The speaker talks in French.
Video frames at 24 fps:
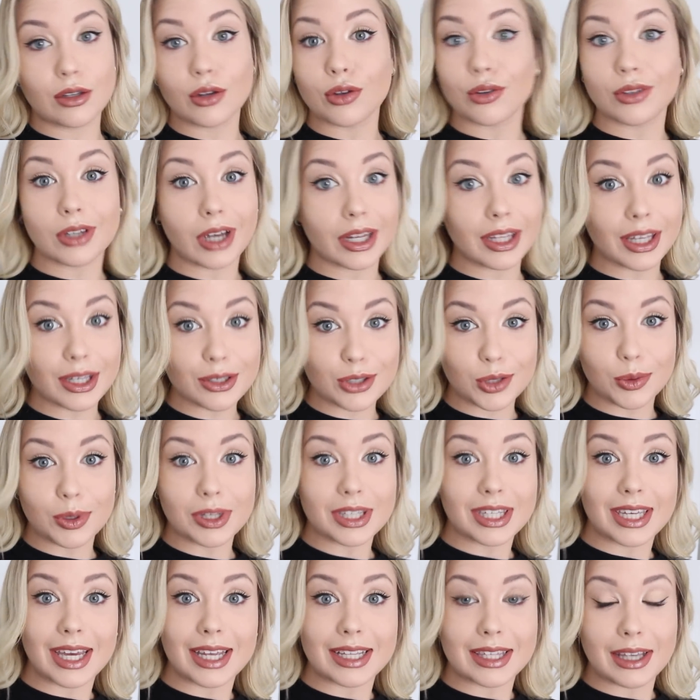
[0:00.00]
dernière
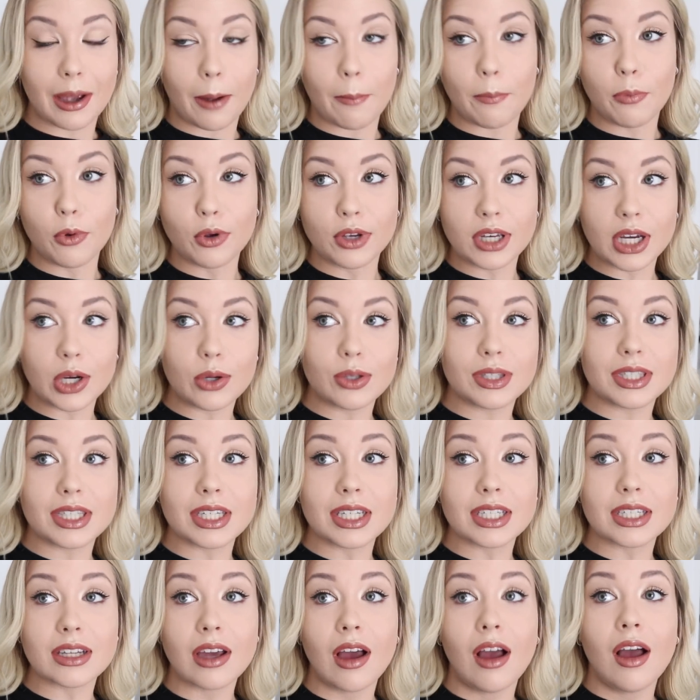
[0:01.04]
semaine qui a été un peu
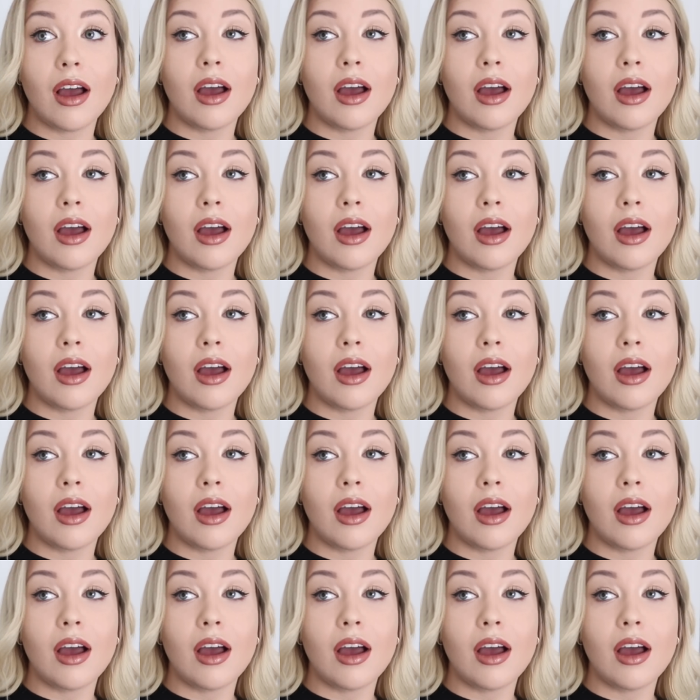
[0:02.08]
chaotique.